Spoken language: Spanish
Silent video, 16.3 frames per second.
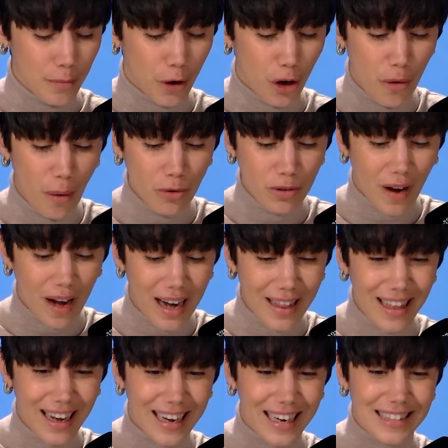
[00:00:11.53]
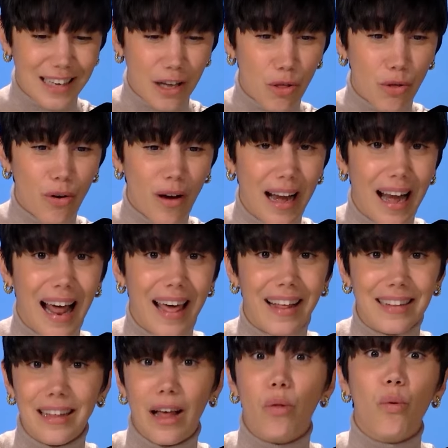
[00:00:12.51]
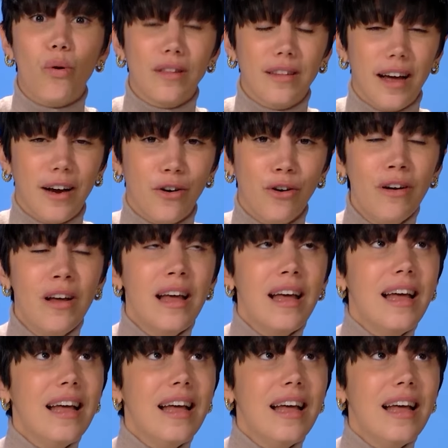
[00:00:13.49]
pero hoy vamos a hablar del rechazo en la edad adulta, ¿no?